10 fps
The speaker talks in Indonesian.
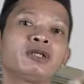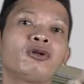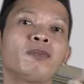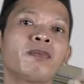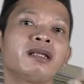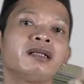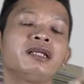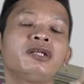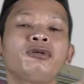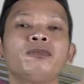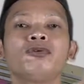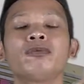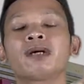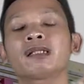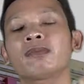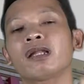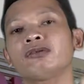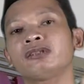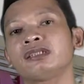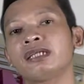pedoman hidup umat
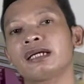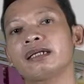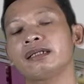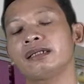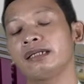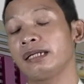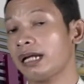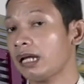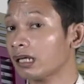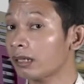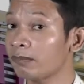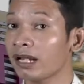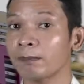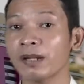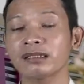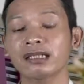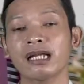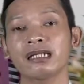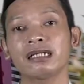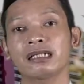manusia agar
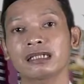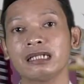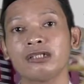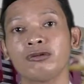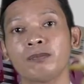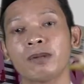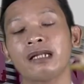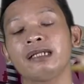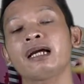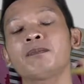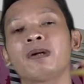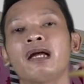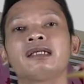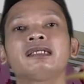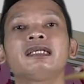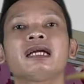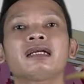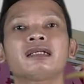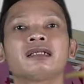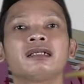mendapatkan kehidupan yang
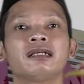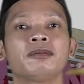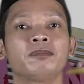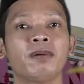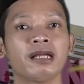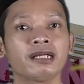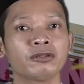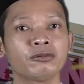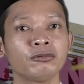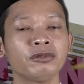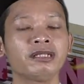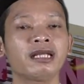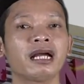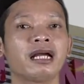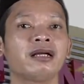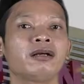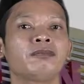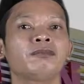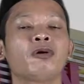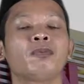bahagia baik dunia
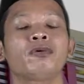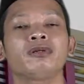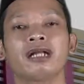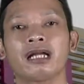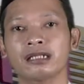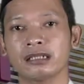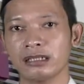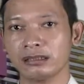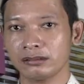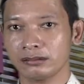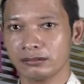maupun akhirat.